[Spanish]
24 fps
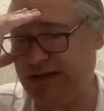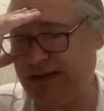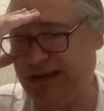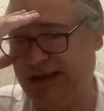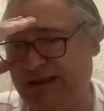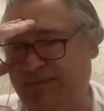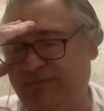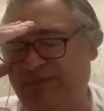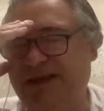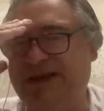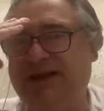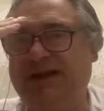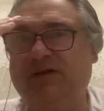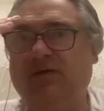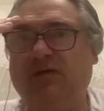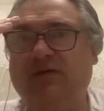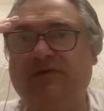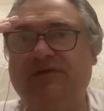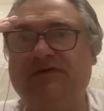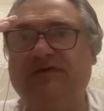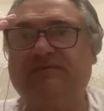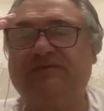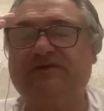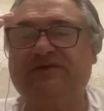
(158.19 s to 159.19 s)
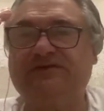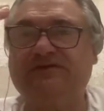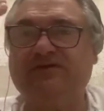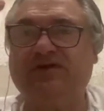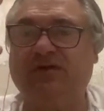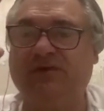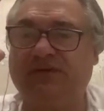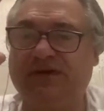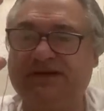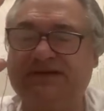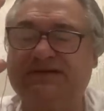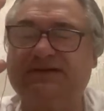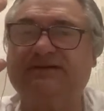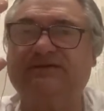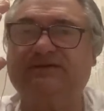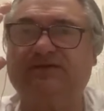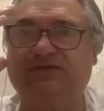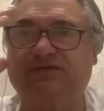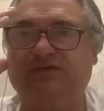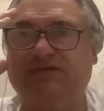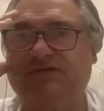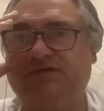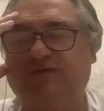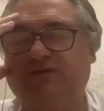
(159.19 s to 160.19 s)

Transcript: Qué pena no haber fichado al Barça estos dos